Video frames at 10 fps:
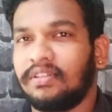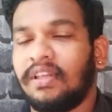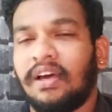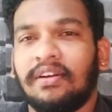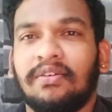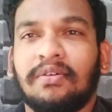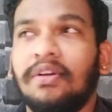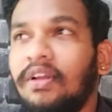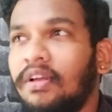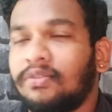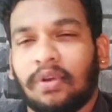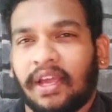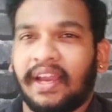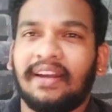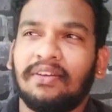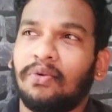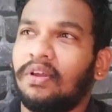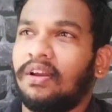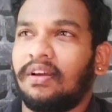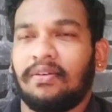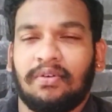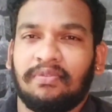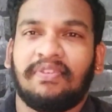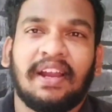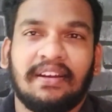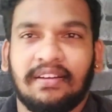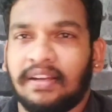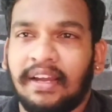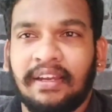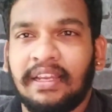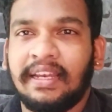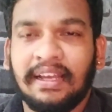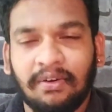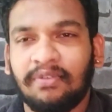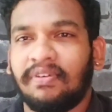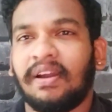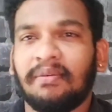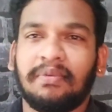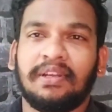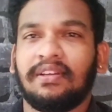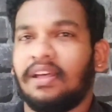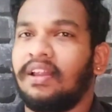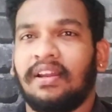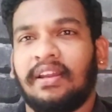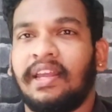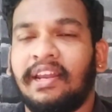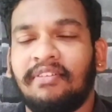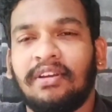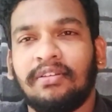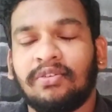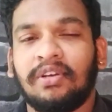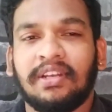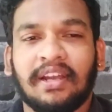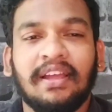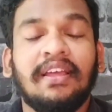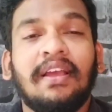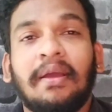இதாக இருக்கும் ஸோ நான் ஹேட்ரு கூட இல்லை ஒரு ஃபேன் கண்ணி இல்லை ஒரு ஃபேன் அப்படின்னு நான் நிறைய வீடியோவில் சொல்லியிருக்கேன்